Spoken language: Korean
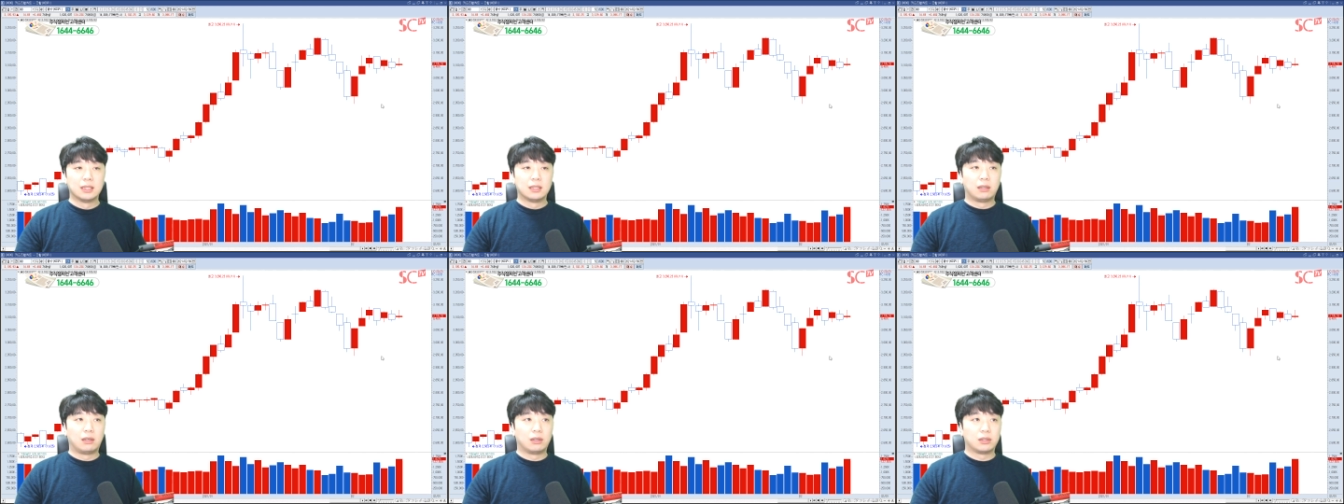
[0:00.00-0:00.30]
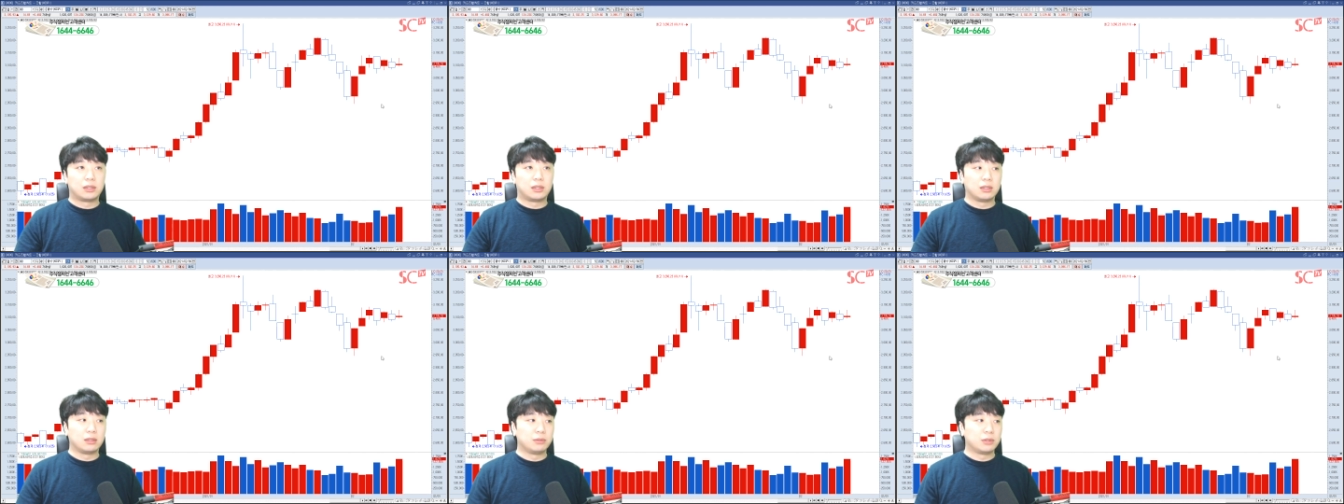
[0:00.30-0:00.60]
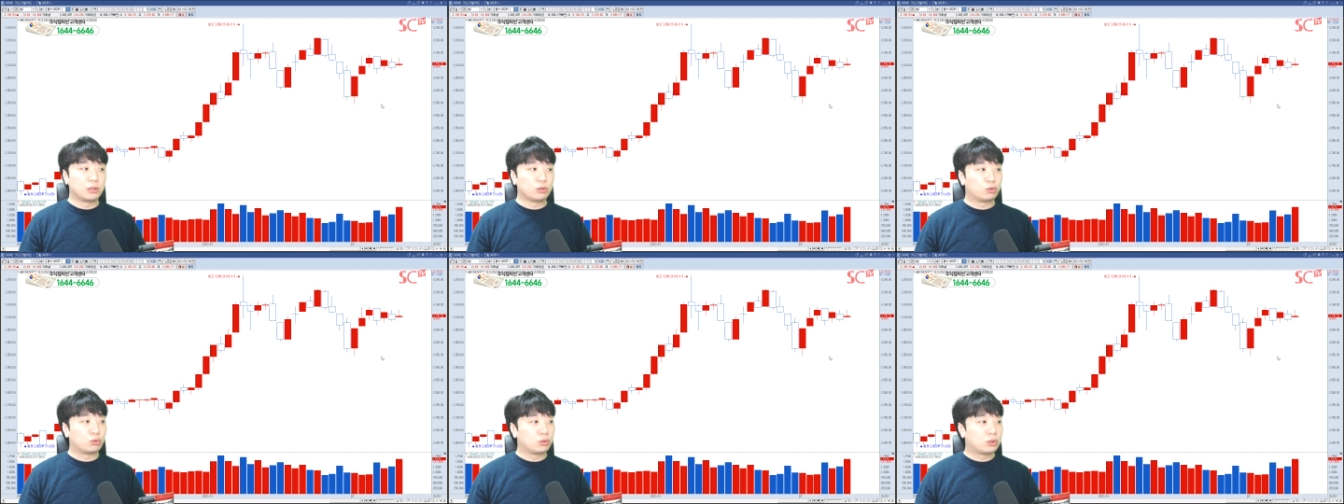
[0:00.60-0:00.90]
어, 지금
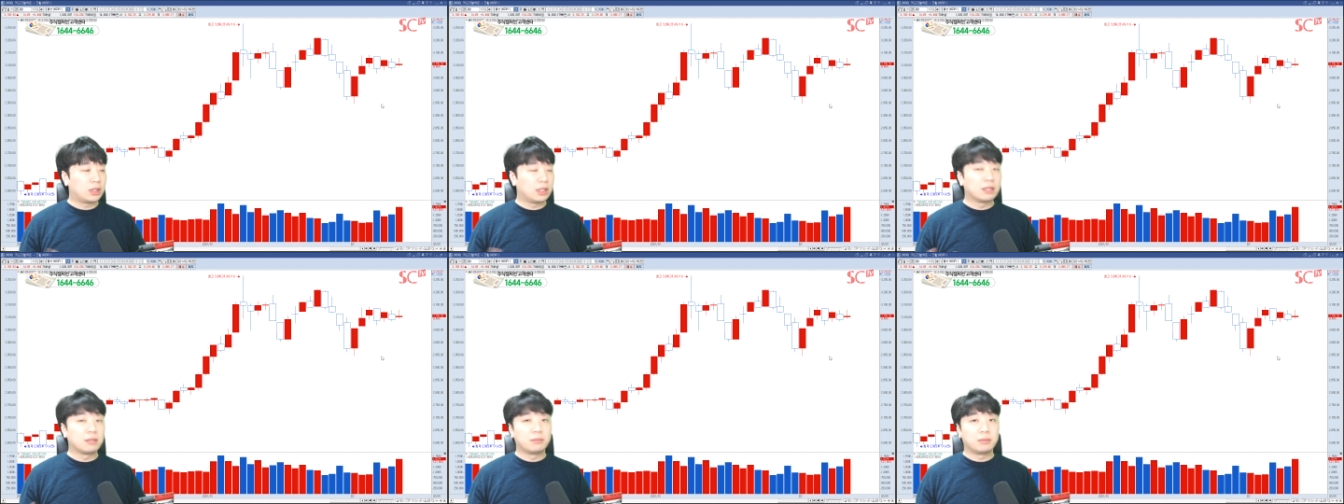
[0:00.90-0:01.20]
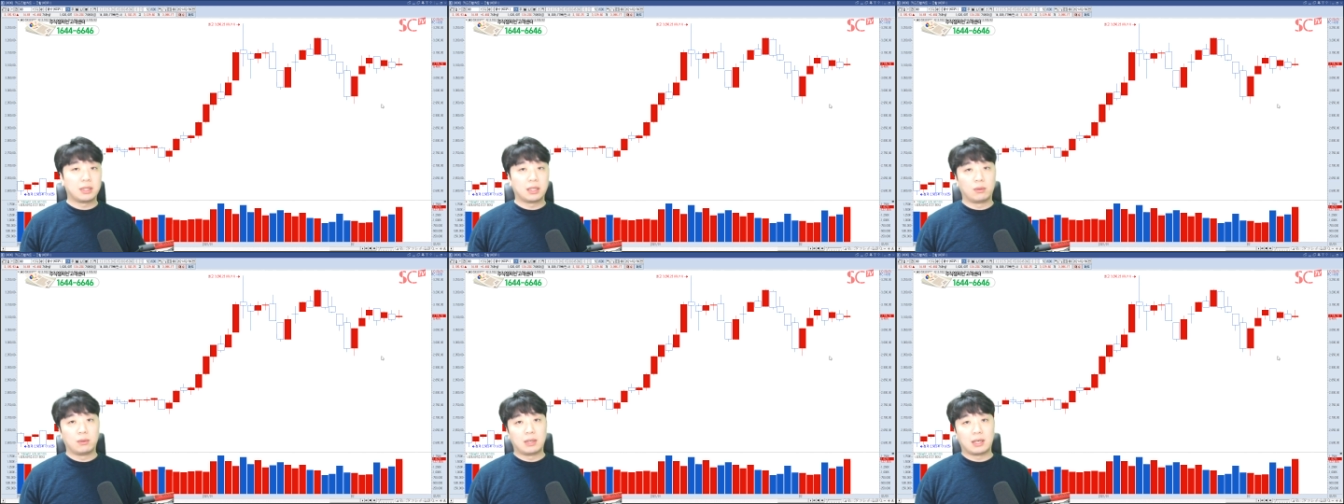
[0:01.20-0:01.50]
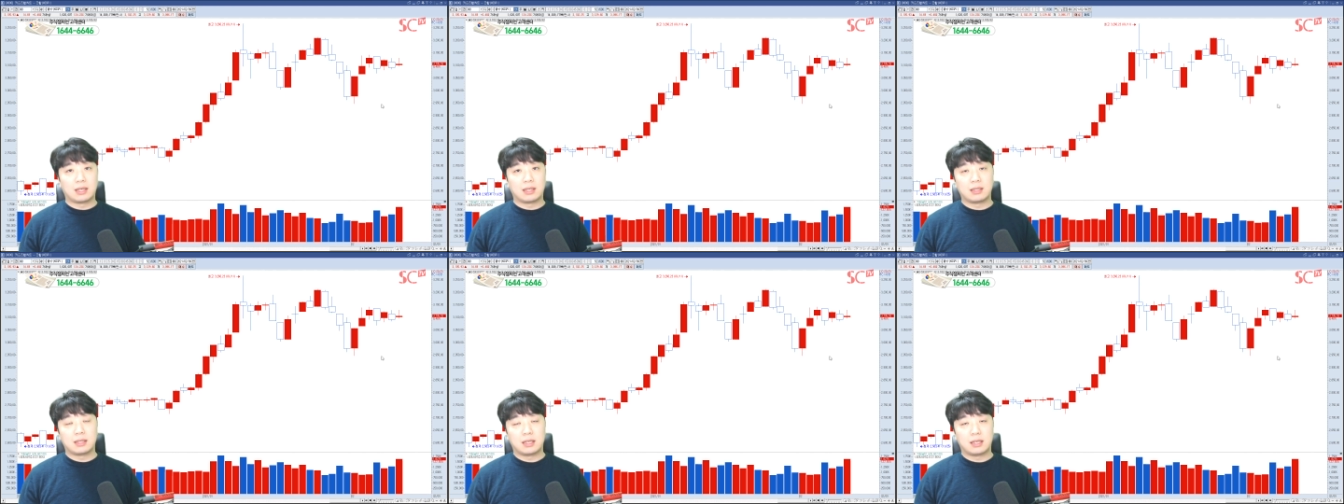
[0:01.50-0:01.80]
이제 국채금리가
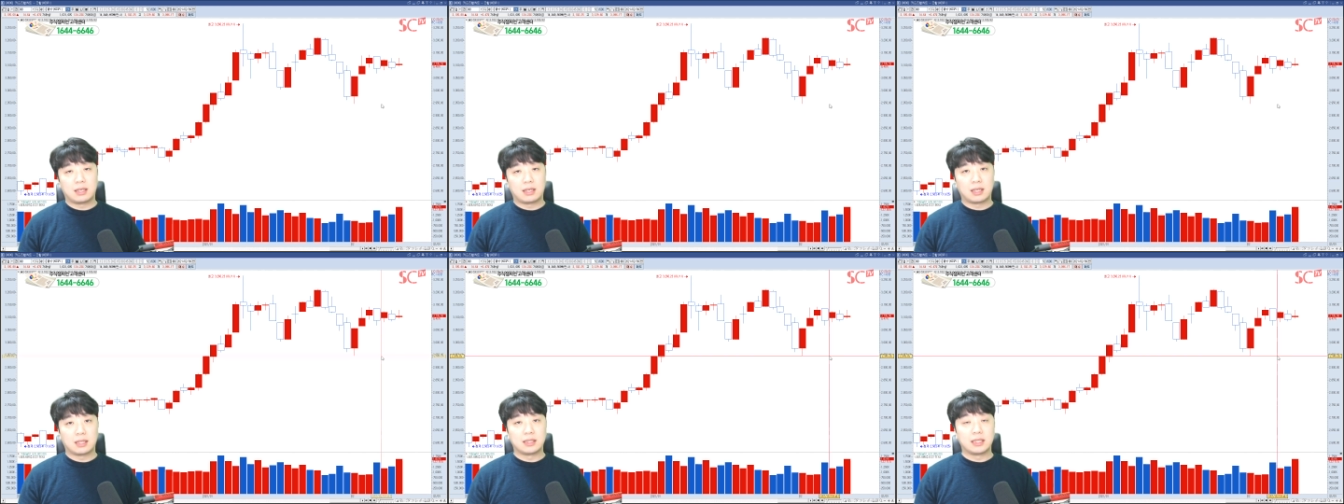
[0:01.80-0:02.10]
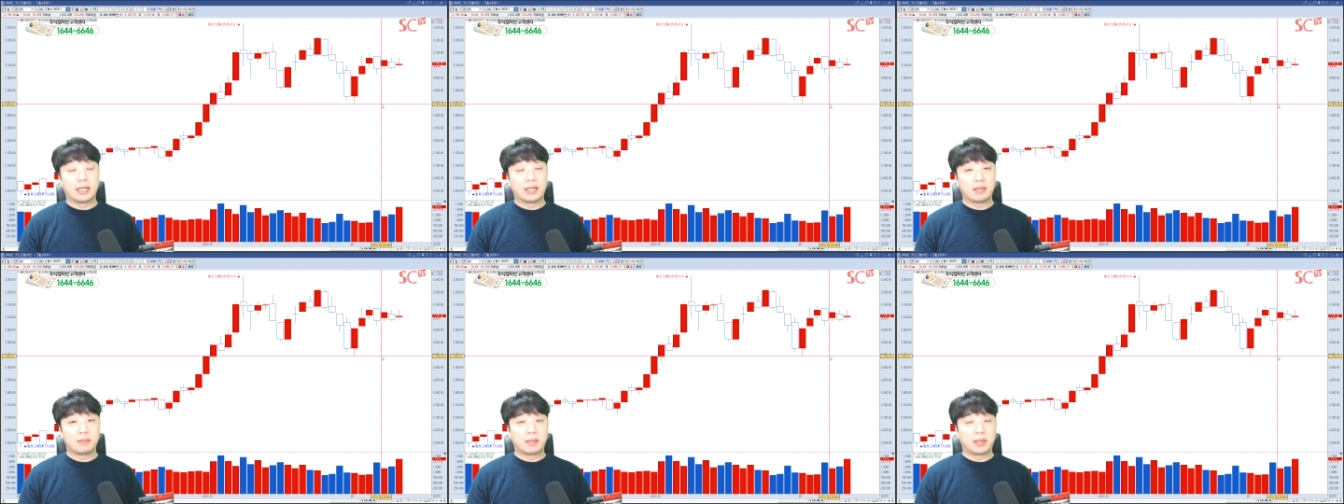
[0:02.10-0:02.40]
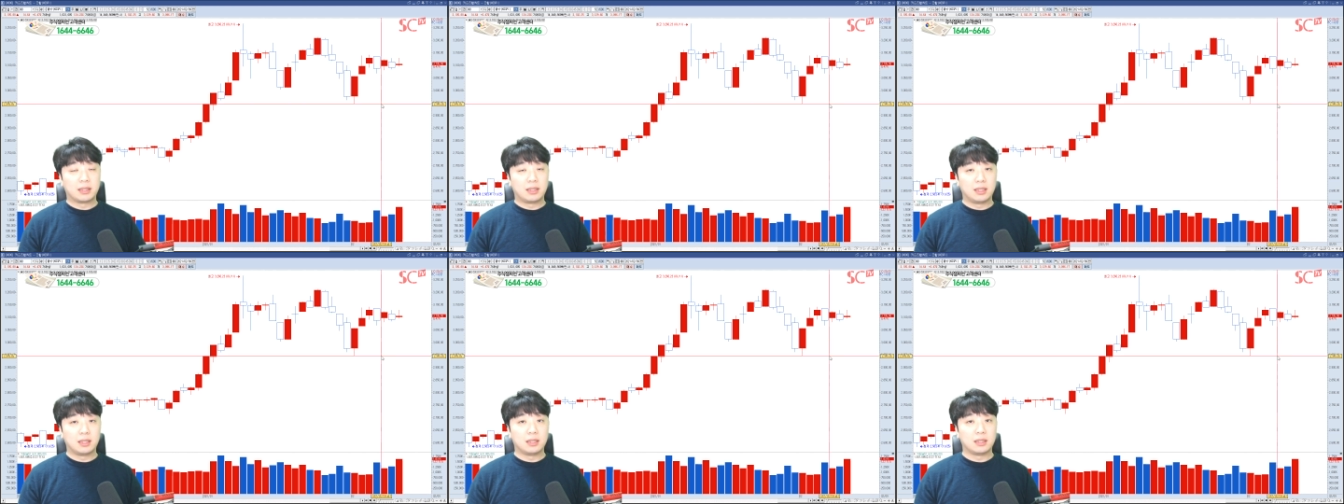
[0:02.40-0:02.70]
올라간다라는 이야기
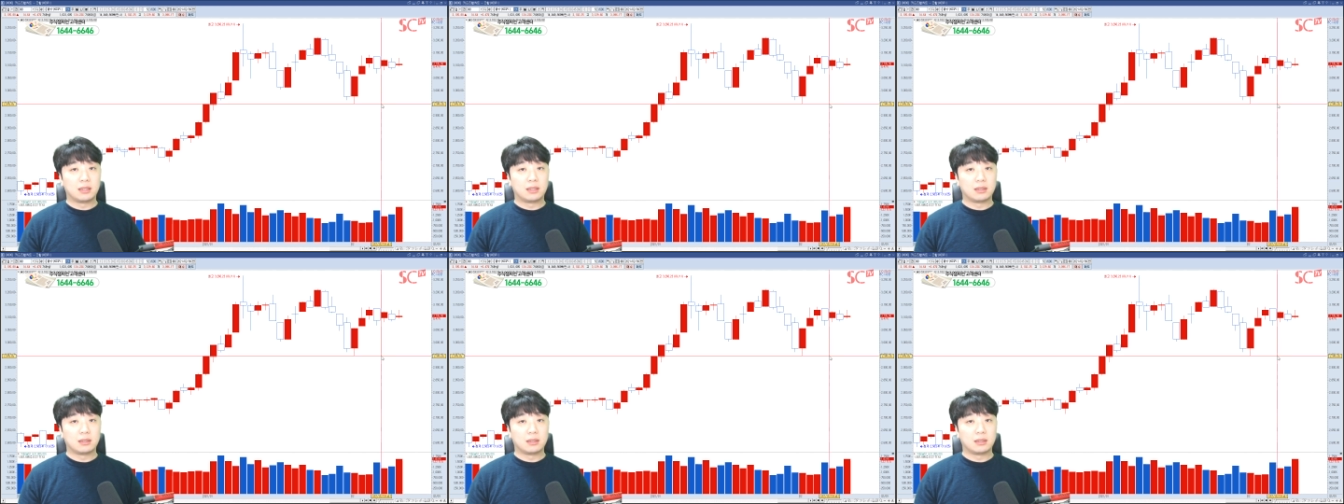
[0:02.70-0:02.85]
많이